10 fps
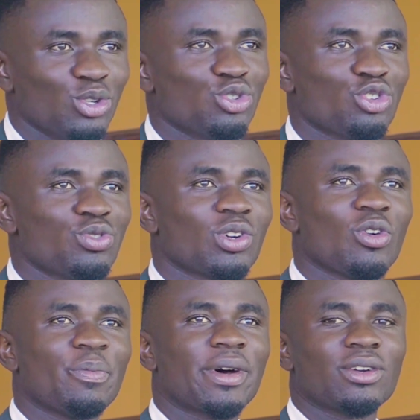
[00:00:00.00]
Aujourd'hui,
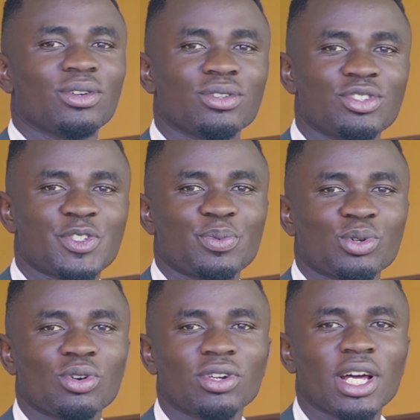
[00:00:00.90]
quand on parle du
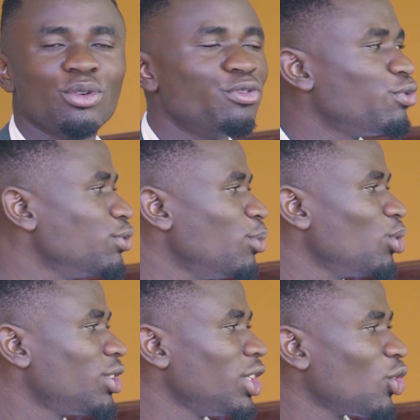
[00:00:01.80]
sport, on a le
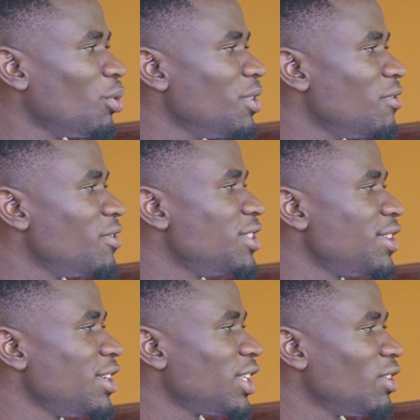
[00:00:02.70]
football qui est comme une
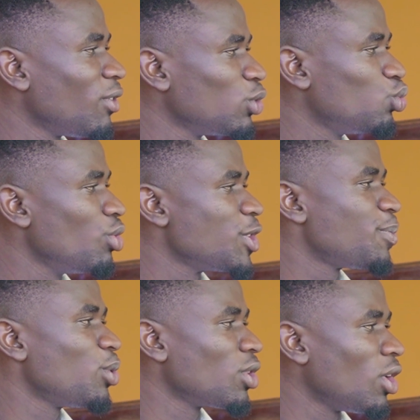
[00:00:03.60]
vitrine qui vend tous les
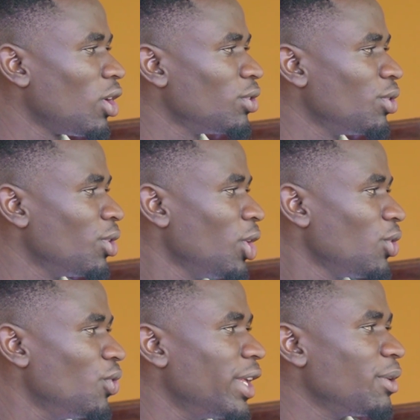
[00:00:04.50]
sports euh,
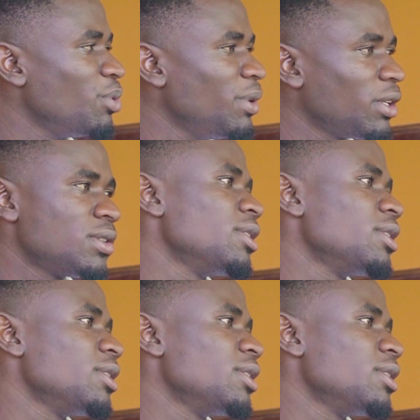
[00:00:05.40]
de, la République.